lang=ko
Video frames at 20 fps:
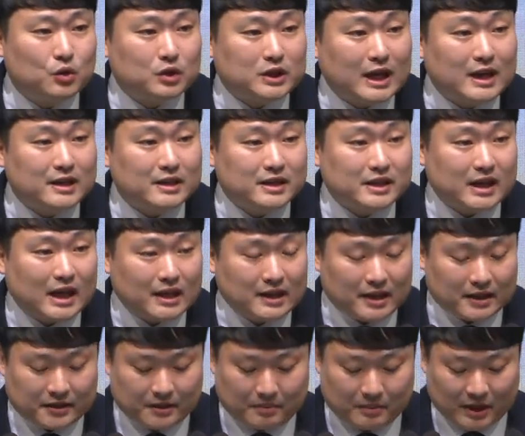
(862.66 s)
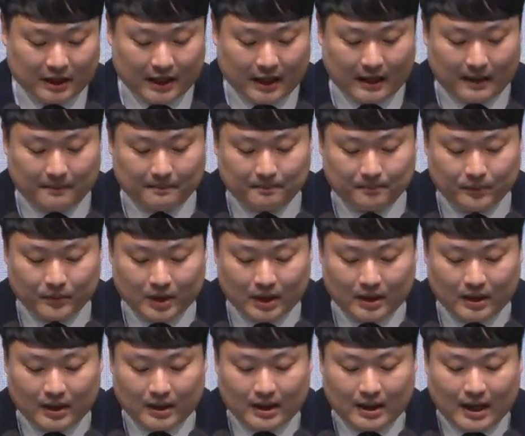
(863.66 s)
살지 않았습니다.
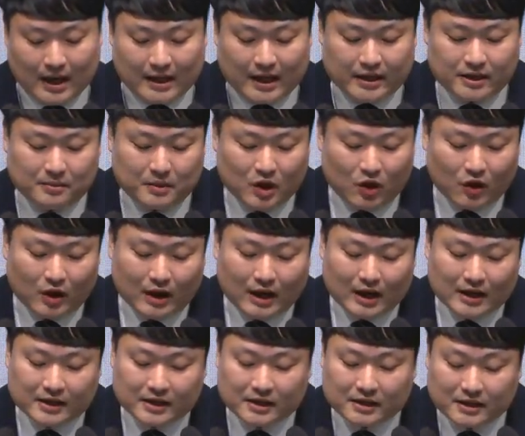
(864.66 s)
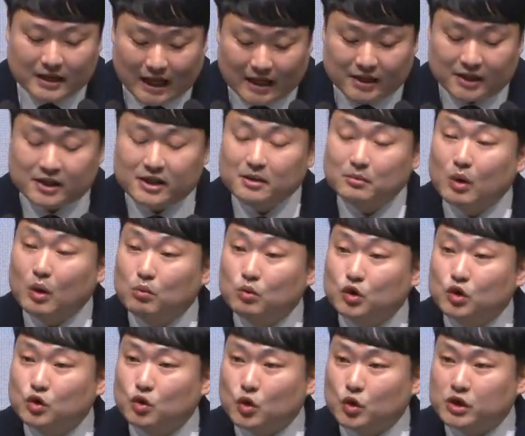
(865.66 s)
하나님이 허락하신 자신이
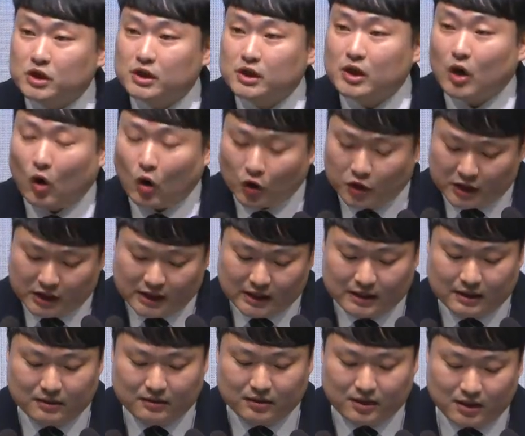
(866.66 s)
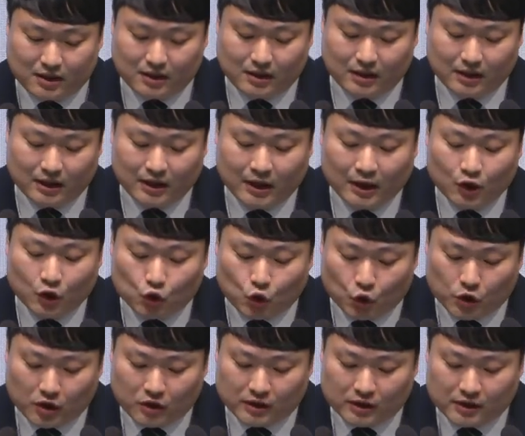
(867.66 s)
머무는 곳이 어디이든지
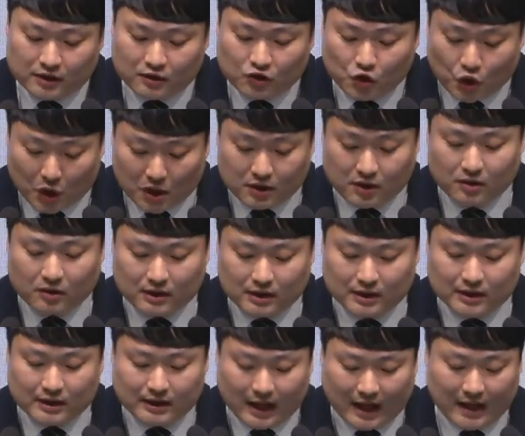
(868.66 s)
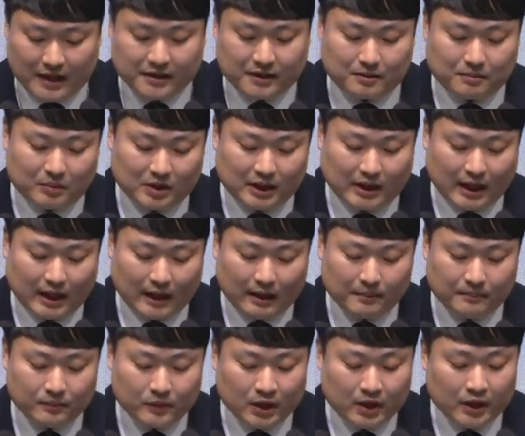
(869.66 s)
소녀는 최선을 다했습니다.
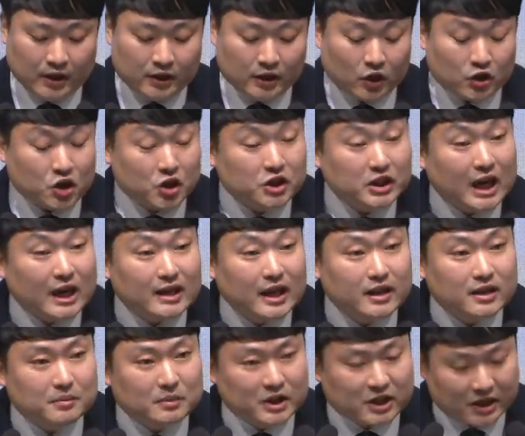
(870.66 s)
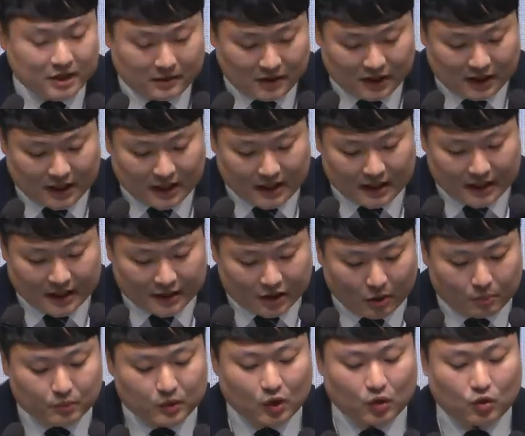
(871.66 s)
여전히 하나님을 신실하게
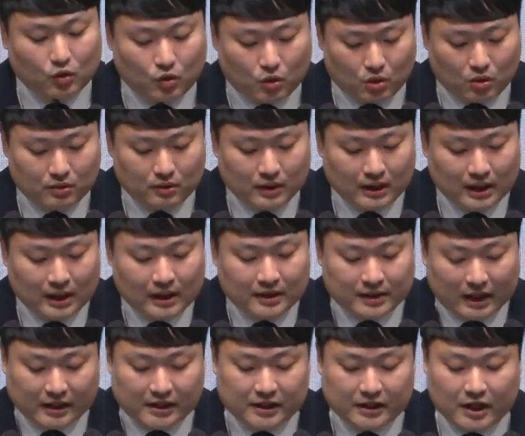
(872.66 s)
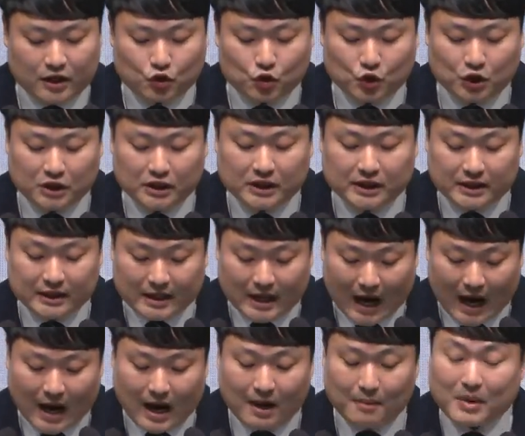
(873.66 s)
섬겼고 자신의 주인인
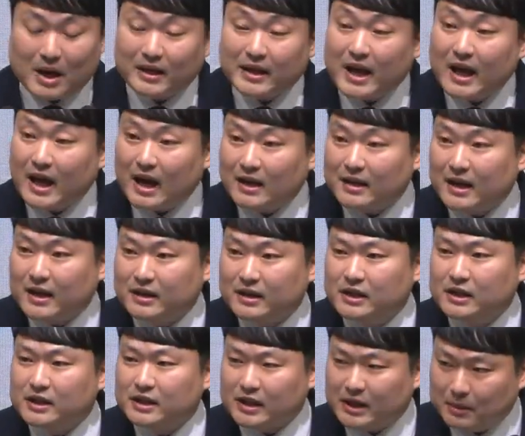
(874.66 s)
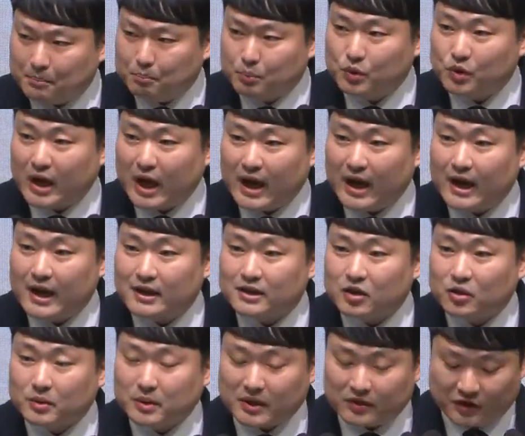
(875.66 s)
나아만의 아내를 기쁘게
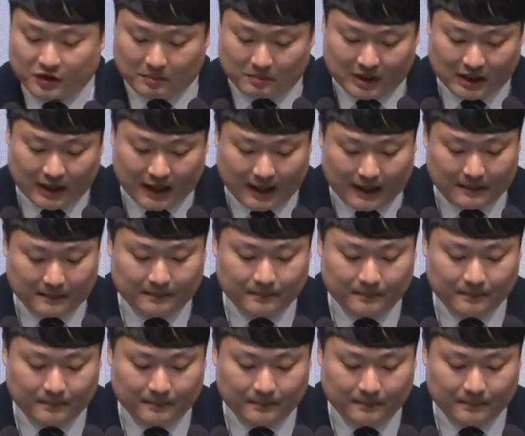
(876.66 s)
섬겼습니다.